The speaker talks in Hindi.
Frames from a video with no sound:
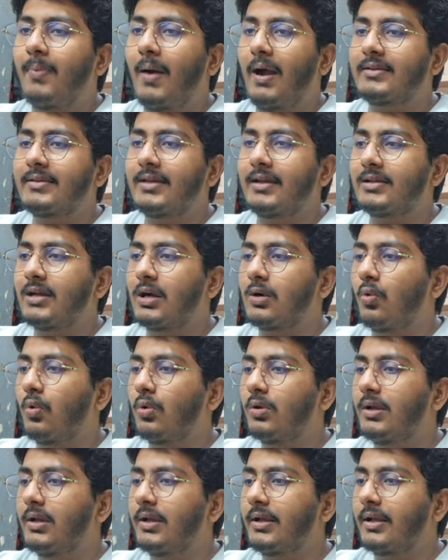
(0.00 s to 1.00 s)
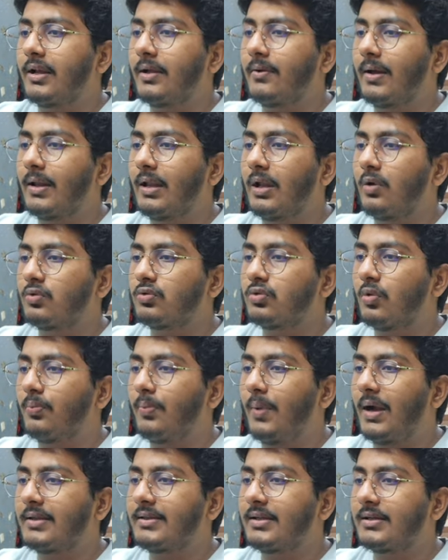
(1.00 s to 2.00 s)
पाइथन का कोड लिखने वाला हूँ तो
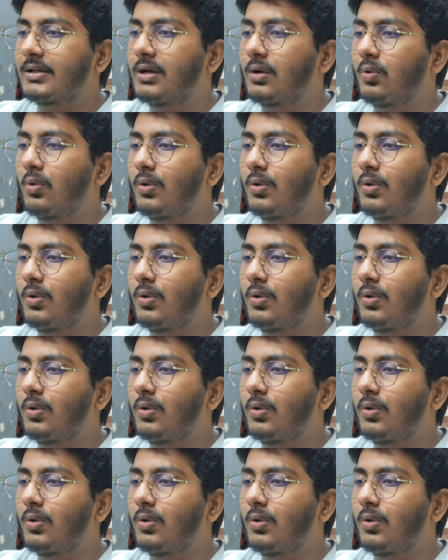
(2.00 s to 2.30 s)
पाइथन का